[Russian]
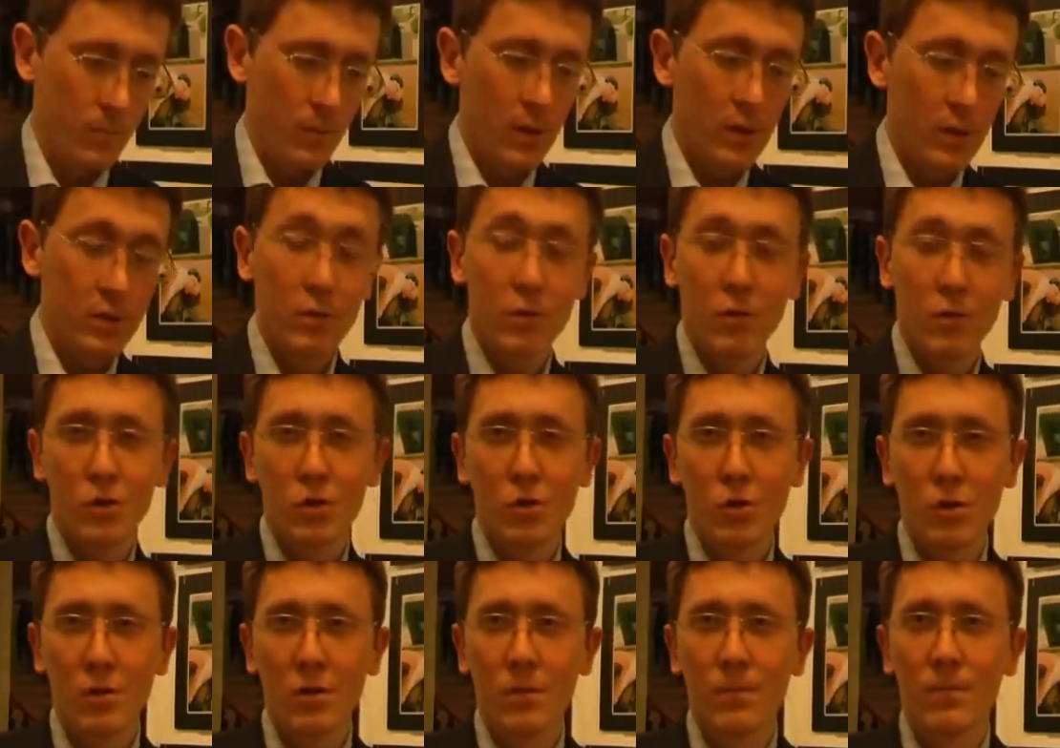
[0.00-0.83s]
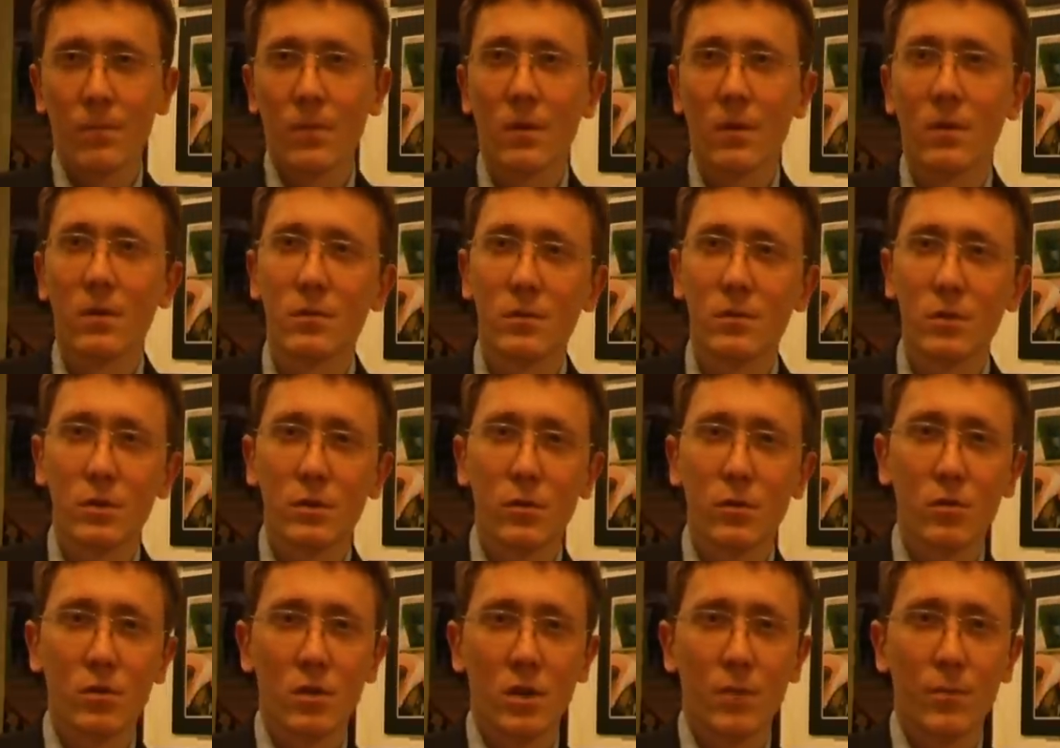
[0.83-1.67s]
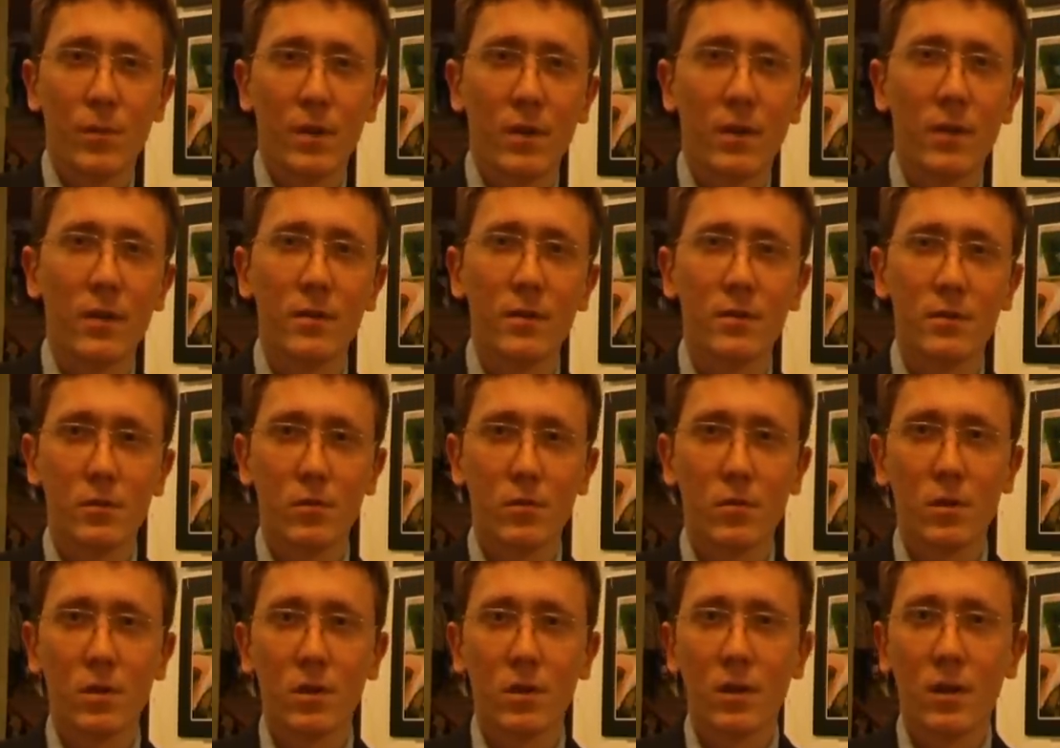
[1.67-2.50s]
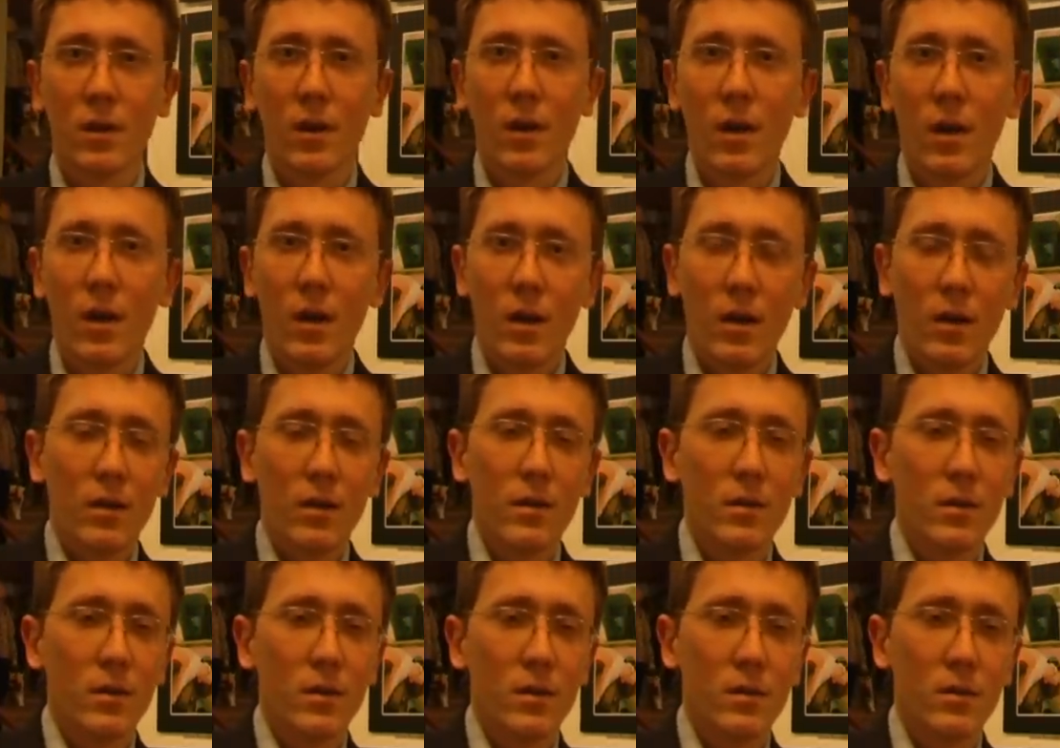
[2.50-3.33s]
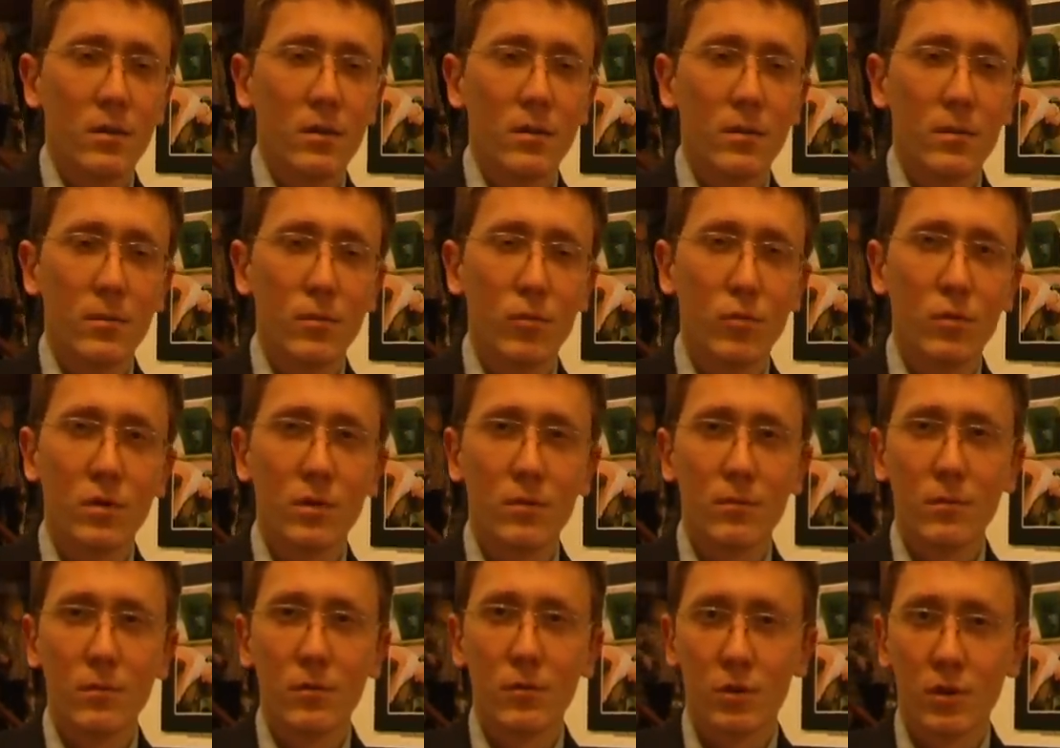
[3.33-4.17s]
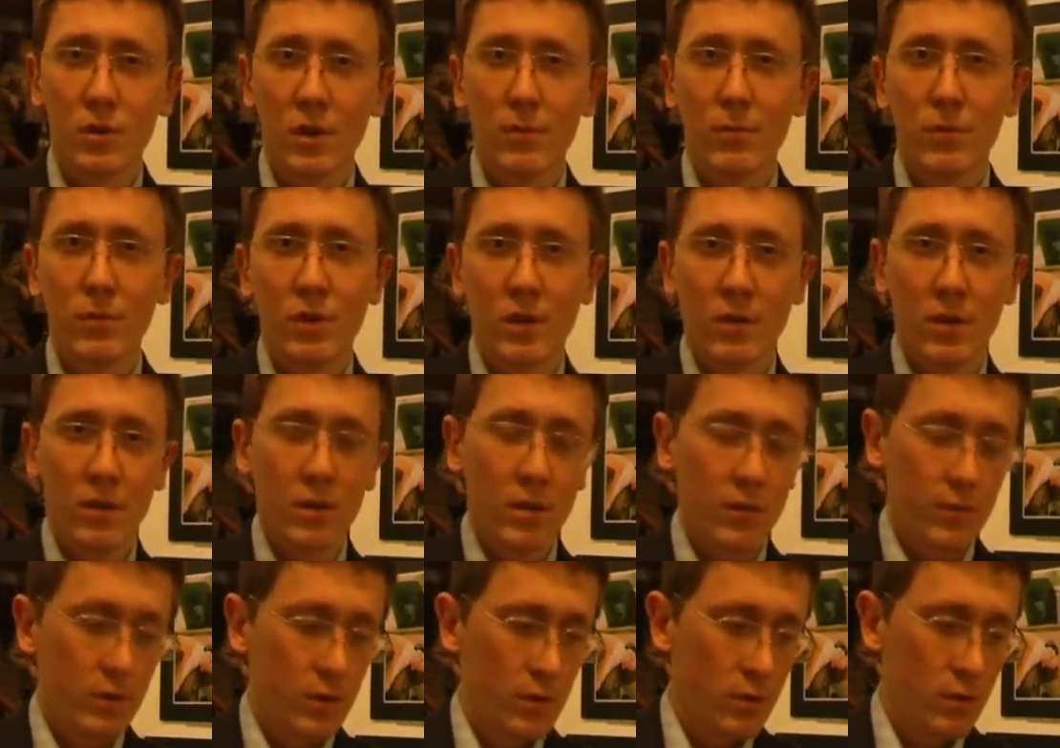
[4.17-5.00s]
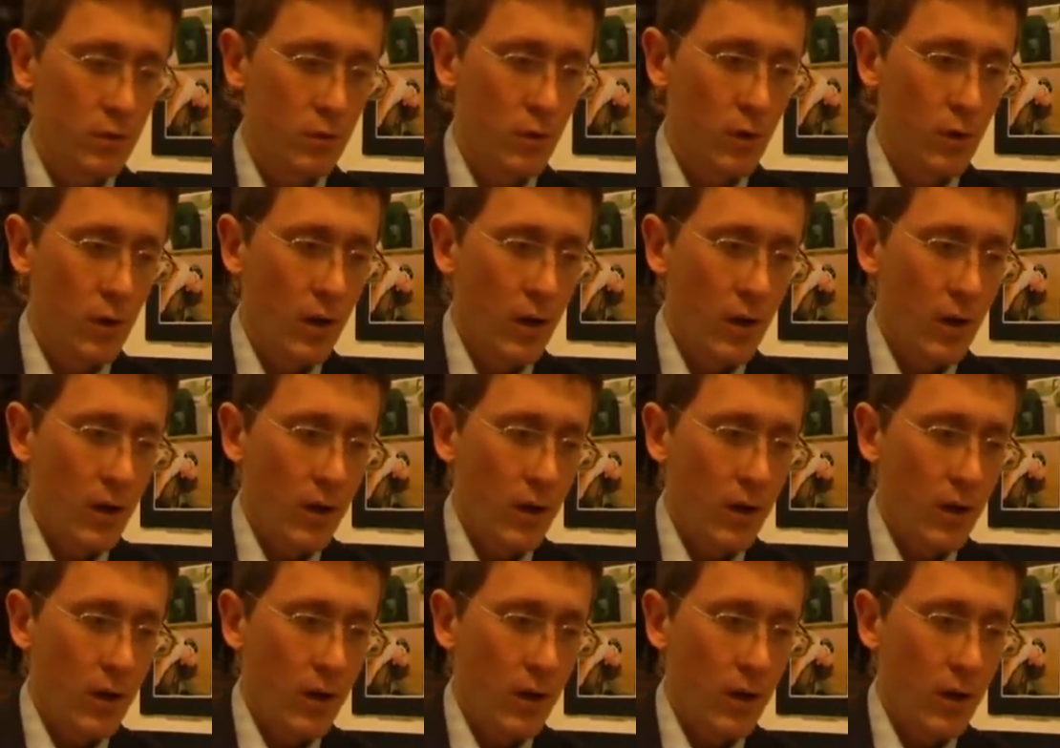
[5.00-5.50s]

Наш кружок э, существует уже пять лет. Скоро э, будем уже отмечать годовщину.